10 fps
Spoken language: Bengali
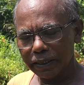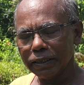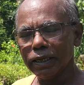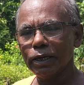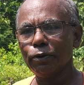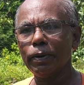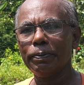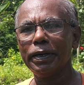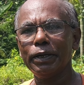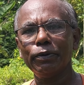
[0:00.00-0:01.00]
বেশি দিলে
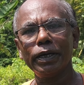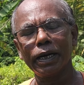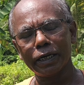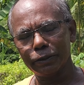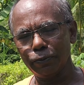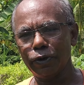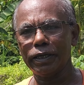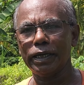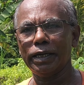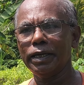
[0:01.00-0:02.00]
ওভারফিডিং হয়ে গাছ মরে
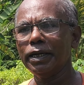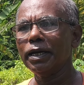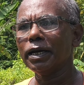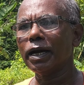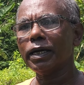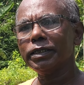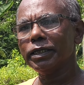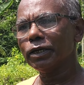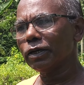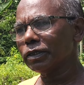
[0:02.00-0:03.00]
যায়
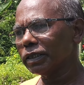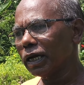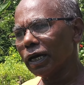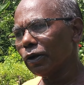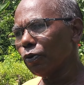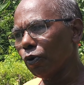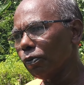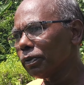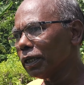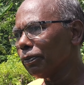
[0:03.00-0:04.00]
গাছে সার
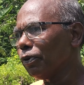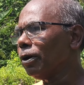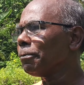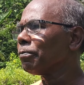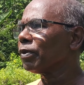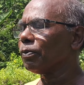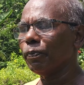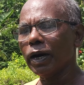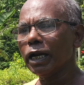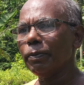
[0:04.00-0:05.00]
কম দেব
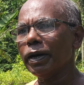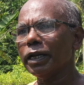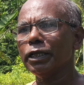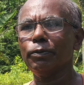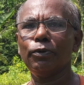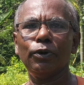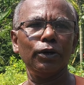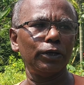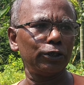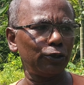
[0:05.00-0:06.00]
বারে বারে দেব
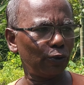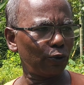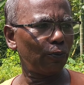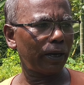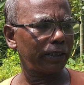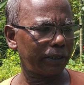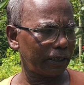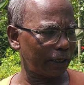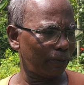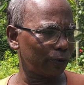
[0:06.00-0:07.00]
ছোট
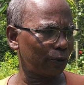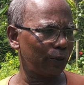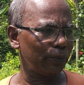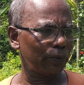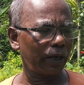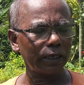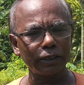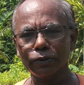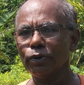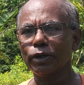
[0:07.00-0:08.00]
বাচ্চাদের মতোই
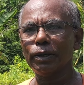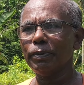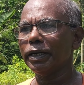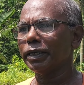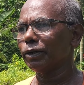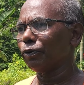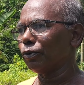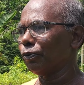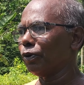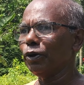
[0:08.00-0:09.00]
গাছগুলোকে মেনটেন করব।